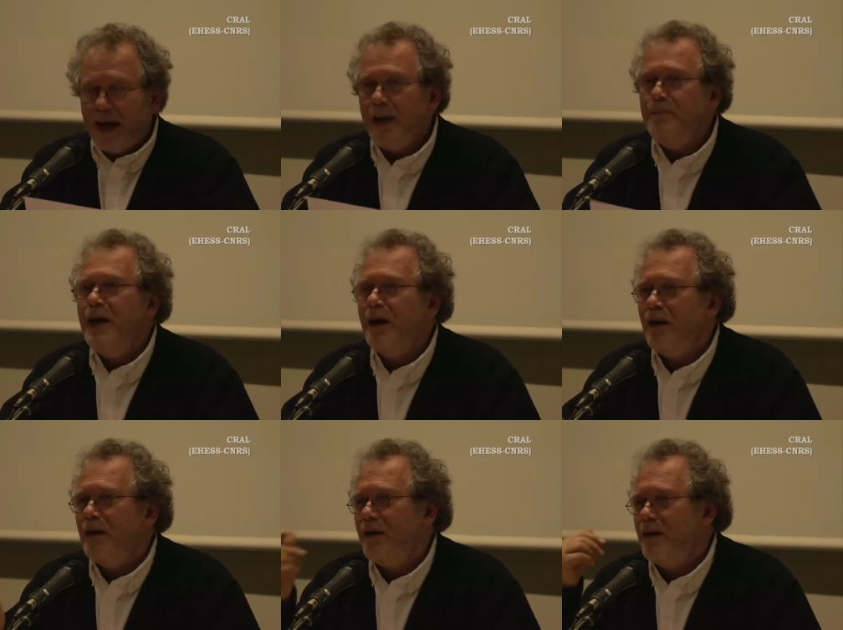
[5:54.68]
Eh
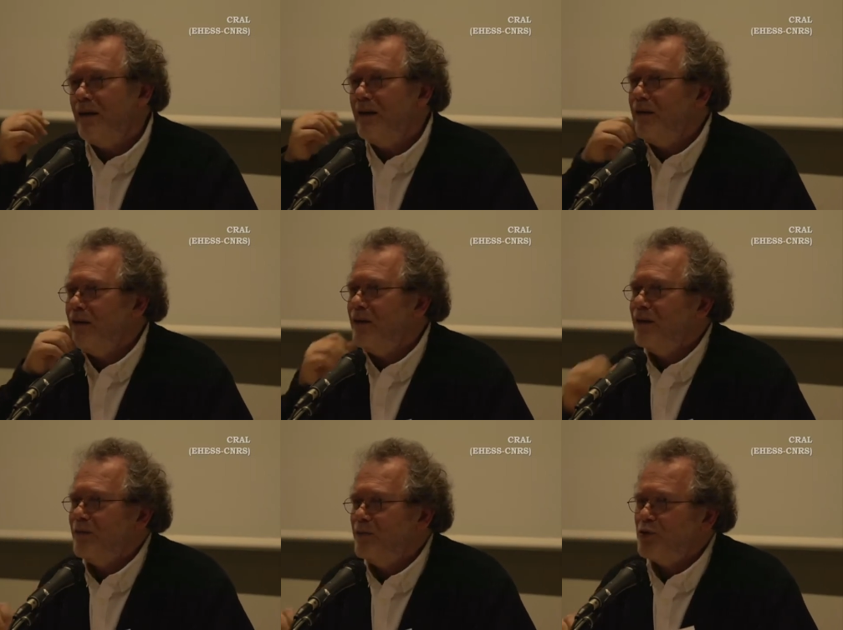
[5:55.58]
bien,
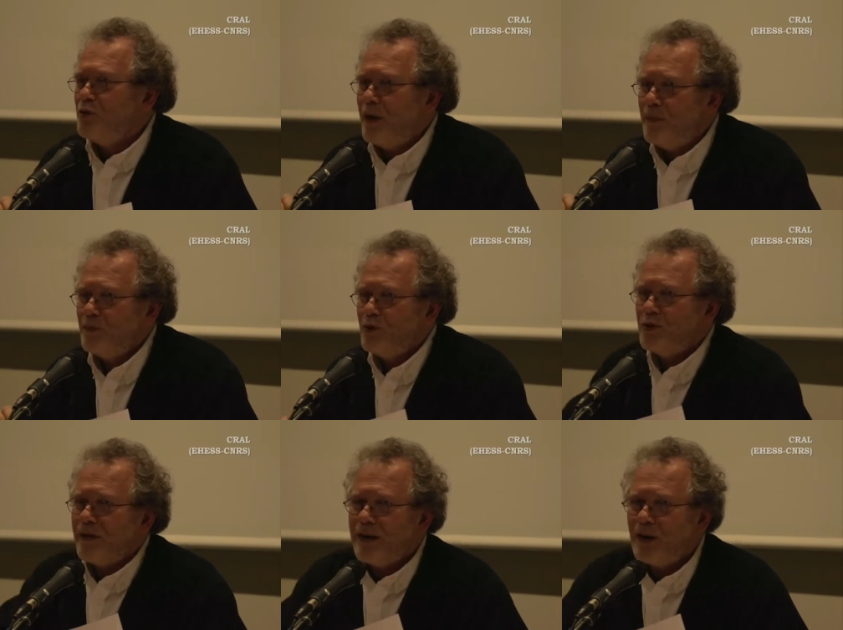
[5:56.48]
faisons la même
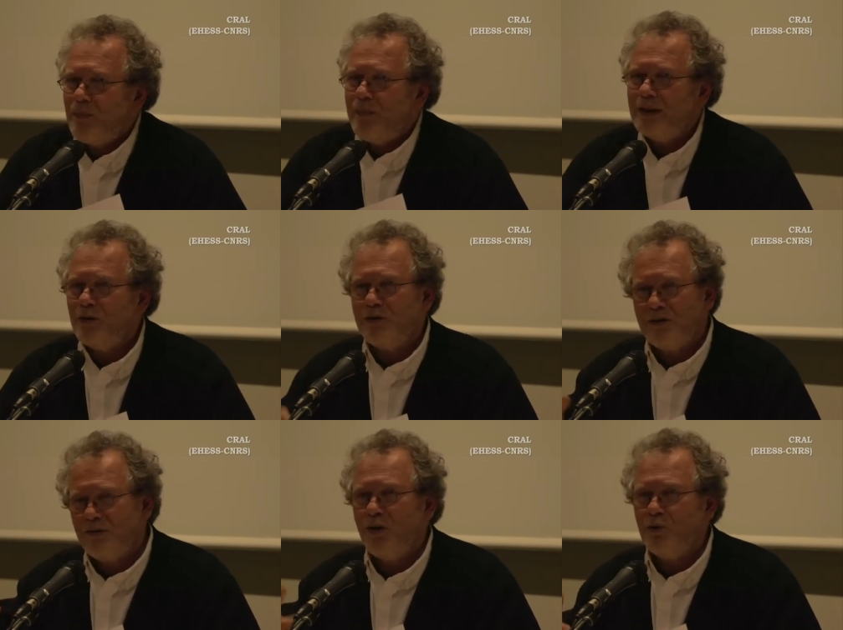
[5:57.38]
chose avec le
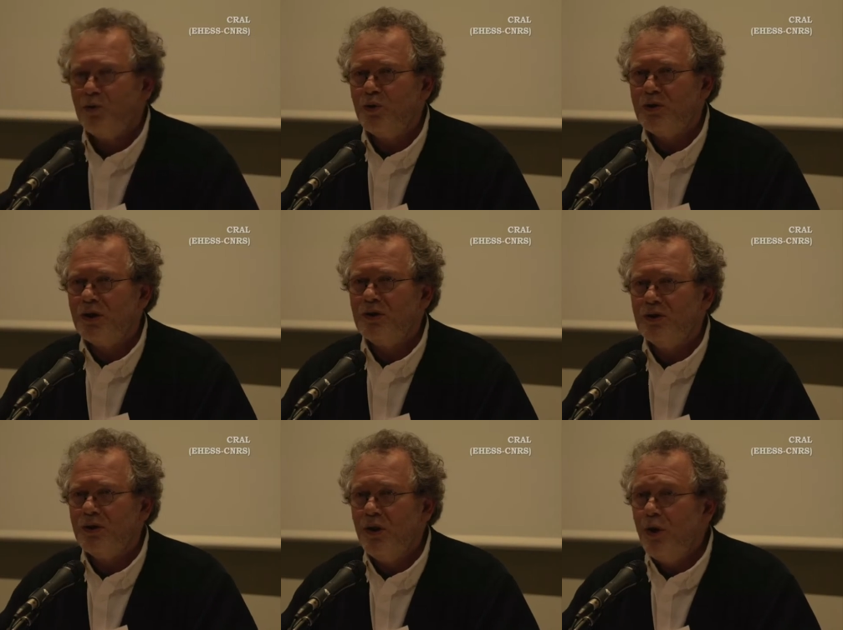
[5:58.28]
pathos dans l'autre
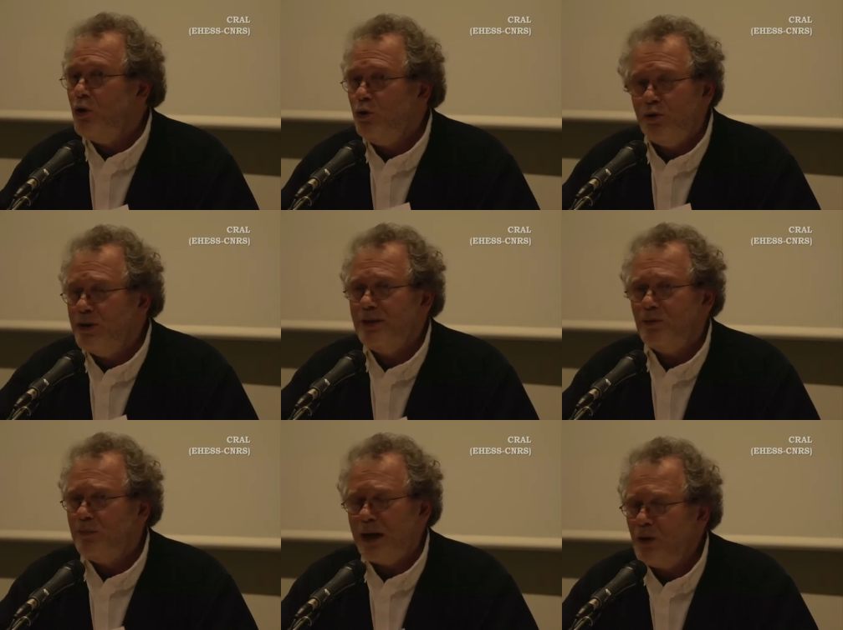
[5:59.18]
sens. Ne
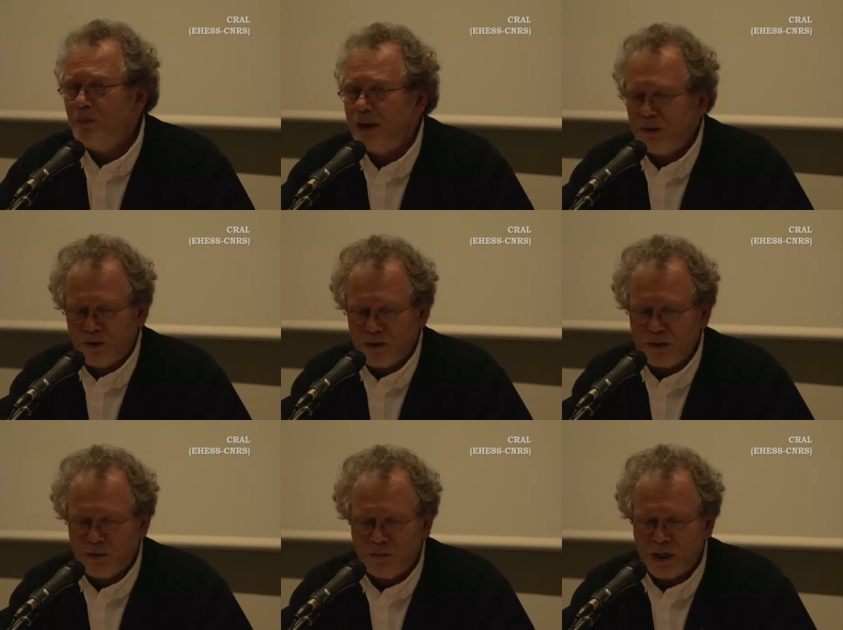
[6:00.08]
disons pas que le pathos est
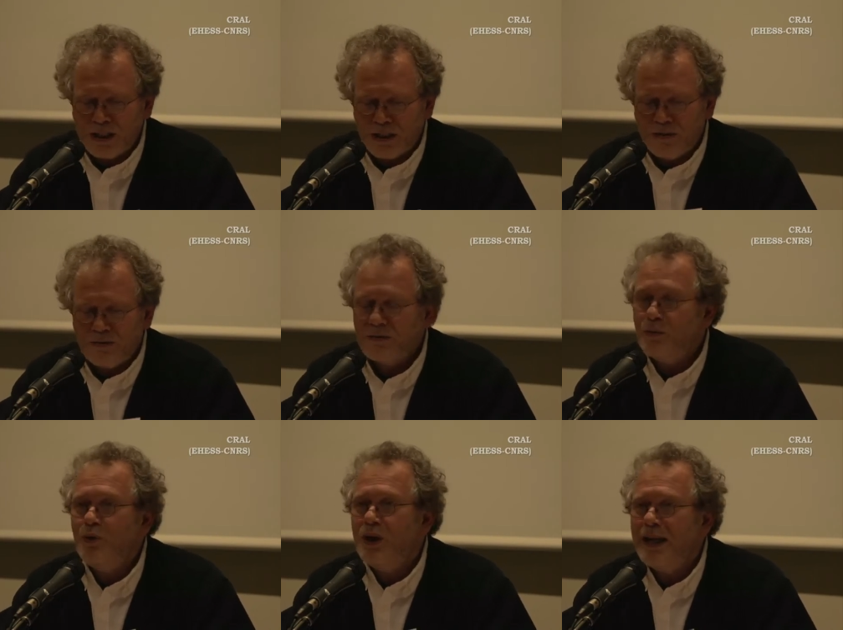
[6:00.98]
subjectif,
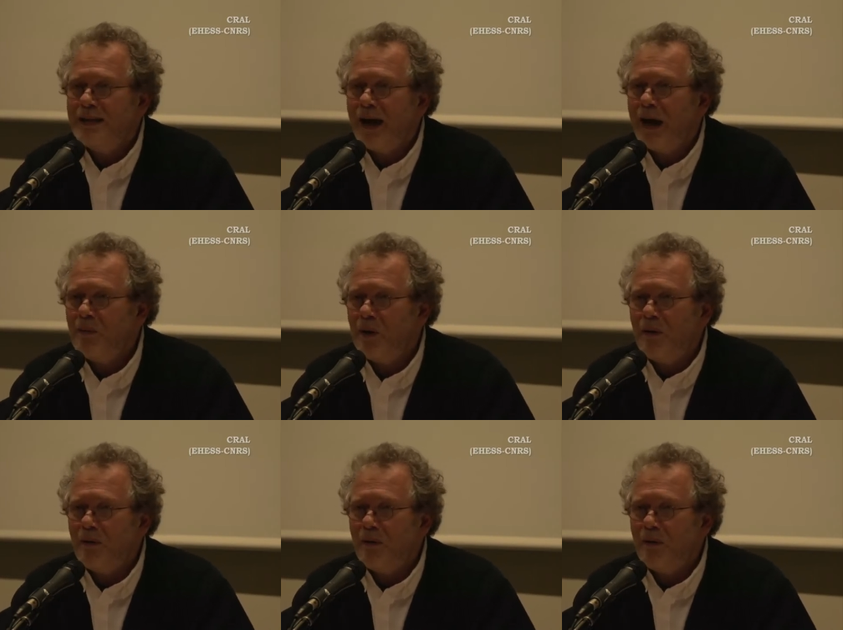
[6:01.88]
unilatéralement.